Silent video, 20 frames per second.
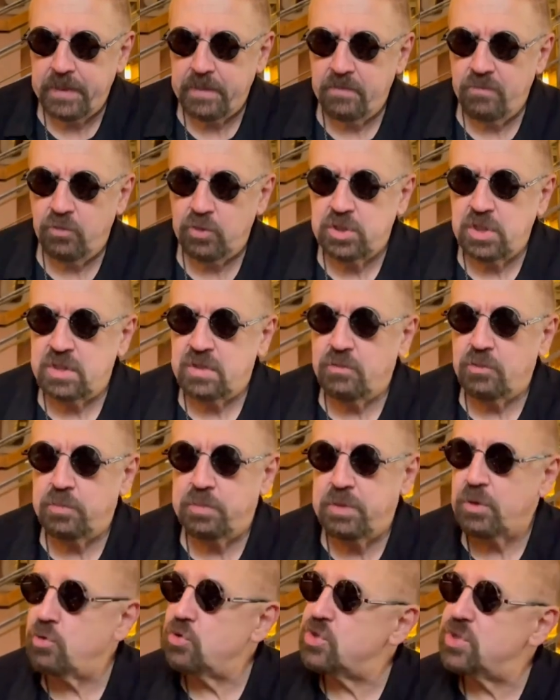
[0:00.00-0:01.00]
Вот это вот
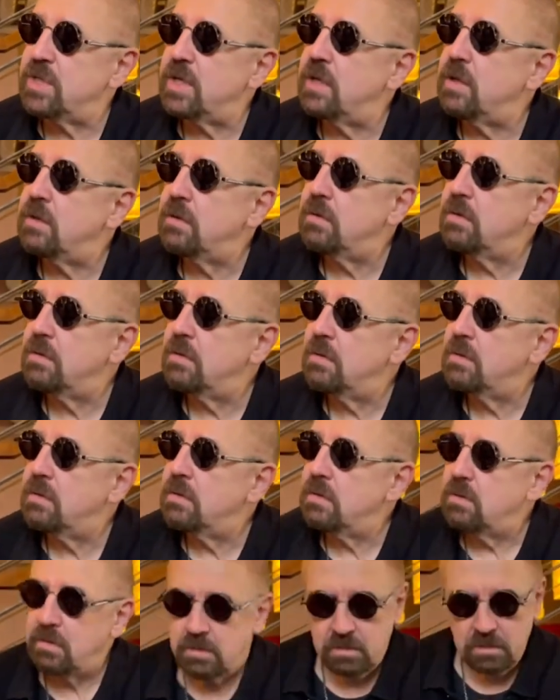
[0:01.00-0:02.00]
пирожное.
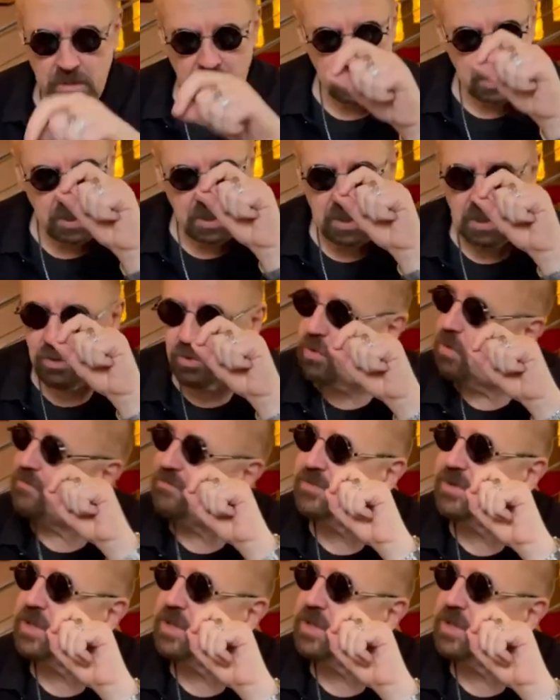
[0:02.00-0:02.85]
И кофе